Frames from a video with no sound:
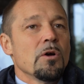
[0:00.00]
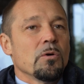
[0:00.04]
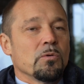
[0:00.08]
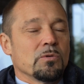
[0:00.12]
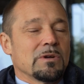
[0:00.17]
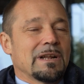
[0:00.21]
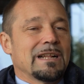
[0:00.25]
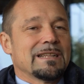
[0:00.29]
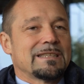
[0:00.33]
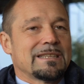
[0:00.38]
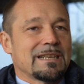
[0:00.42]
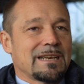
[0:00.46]

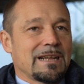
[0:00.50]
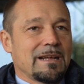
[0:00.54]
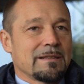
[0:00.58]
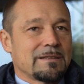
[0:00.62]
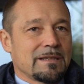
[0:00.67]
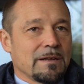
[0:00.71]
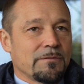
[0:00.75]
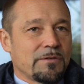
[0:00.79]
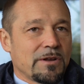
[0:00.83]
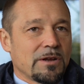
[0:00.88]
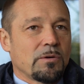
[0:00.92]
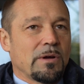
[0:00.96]

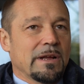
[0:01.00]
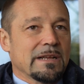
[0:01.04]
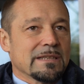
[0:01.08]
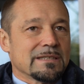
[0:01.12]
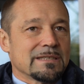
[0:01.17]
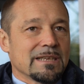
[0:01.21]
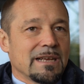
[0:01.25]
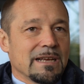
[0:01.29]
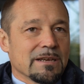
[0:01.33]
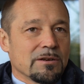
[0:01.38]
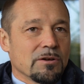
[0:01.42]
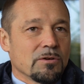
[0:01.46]
un'alterata
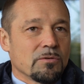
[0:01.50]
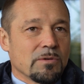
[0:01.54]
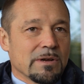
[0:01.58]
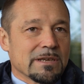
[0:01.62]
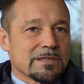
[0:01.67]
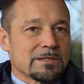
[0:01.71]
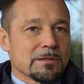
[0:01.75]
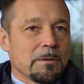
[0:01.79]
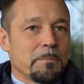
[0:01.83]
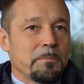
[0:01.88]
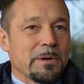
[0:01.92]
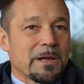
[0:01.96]
frequenza, ecco
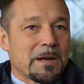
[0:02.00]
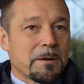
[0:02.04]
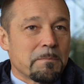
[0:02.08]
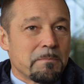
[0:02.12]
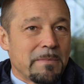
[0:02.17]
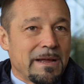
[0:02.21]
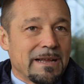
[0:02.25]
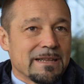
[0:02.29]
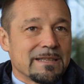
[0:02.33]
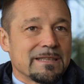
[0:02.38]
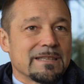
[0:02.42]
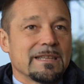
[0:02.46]
questo
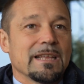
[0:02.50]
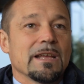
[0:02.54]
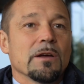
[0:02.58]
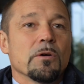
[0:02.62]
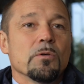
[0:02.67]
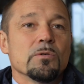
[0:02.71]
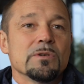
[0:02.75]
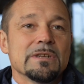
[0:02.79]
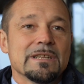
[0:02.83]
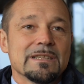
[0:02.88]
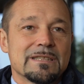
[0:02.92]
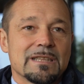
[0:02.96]
permette
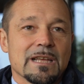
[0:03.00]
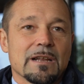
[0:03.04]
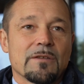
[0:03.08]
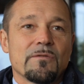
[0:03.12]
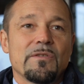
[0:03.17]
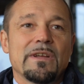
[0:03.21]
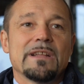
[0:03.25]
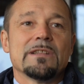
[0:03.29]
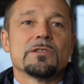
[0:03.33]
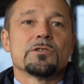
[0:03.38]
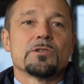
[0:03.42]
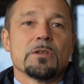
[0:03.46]
un
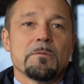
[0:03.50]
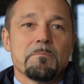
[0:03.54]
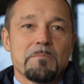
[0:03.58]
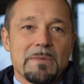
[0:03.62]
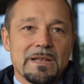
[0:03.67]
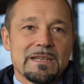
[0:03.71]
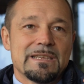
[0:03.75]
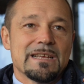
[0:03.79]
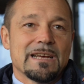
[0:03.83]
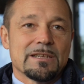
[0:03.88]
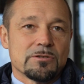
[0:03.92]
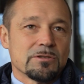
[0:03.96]
intervento
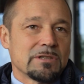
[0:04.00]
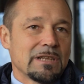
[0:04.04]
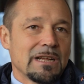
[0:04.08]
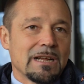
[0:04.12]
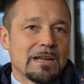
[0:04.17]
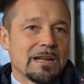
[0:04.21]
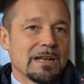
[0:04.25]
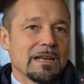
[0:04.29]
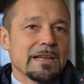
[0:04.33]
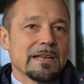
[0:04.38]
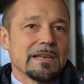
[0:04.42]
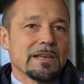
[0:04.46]
immediato
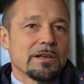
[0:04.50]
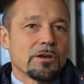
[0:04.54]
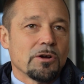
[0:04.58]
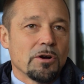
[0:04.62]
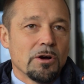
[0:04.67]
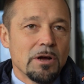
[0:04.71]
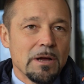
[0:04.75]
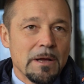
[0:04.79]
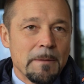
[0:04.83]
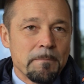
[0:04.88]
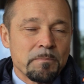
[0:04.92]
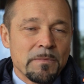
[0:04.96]
del
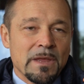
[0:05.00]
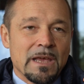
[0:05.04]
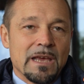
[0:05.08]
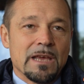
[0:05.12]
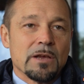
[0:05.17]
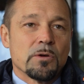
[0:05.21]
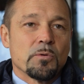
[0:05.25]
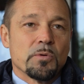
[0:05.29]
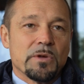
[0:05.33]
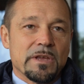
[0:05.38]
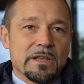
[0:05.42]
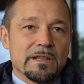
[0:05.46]
clinico
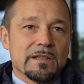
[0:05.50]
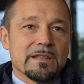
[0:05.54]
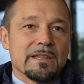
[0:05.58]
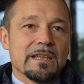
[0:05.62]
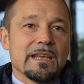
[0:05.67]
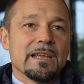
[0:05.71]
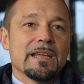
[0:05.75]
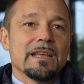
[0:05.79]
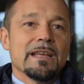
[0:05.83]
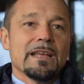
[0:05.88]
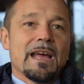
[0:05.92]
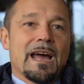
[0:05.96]
e
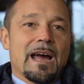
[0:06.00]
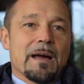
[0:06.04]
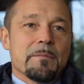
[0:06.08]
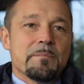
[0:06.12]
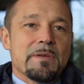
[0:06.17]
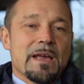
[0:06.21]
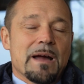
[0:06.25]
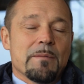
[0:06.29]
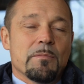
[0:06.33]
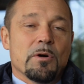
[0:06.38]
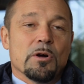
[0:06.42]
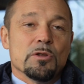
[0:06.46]
quindi
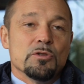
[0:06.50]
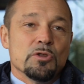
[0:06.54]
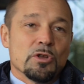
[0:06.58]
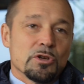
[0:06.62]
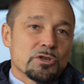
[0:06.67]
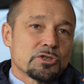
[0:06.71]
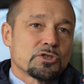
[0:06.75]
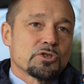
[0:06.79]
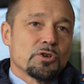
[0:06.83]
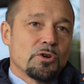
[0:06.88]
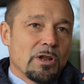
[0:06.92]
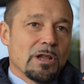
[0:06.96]
abbiamo
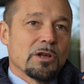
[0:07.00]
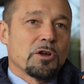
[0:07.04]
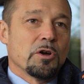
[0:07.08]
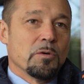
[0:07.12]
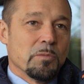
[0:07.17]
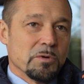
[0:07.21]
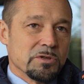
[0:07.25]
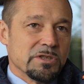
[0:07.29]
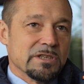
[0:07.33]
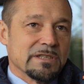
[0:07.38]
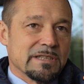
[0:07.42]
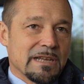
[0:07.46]
non solo la
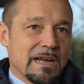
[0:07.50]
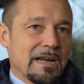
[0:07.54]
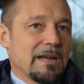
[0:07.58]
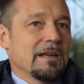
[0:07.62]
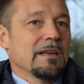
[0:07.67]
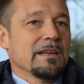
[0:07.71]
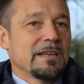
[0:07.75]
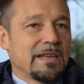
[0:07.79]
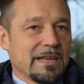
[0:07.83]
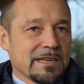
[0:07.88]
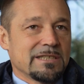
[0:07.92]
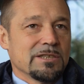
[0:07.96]
comodità,
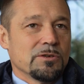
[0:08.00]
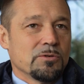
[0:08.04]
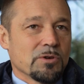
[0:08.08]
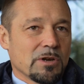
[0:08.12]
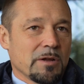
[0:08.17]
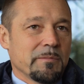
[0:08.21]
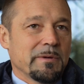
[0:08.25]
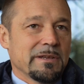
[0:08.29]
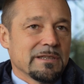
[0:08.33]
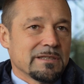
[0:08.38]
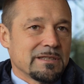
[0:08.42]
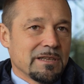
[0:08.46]
che è
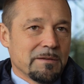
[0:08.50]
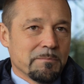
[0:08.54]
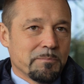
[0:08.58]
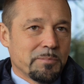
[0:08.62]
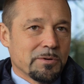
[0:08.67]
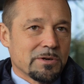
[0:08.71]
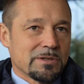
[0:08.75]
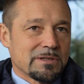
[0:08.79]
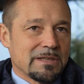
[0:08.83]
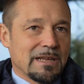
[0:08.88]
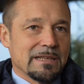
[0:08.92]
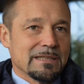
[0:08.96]
sicuramente
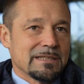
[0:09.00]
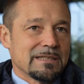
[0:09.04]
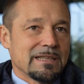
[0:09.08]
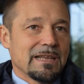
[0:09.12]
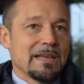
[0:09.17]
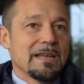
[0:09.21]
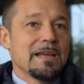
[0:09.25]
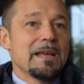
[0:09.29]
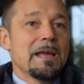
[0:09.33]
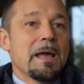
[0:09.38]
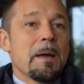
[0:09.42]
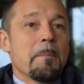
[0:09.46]

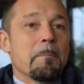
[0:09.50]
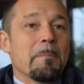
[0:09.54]
importante,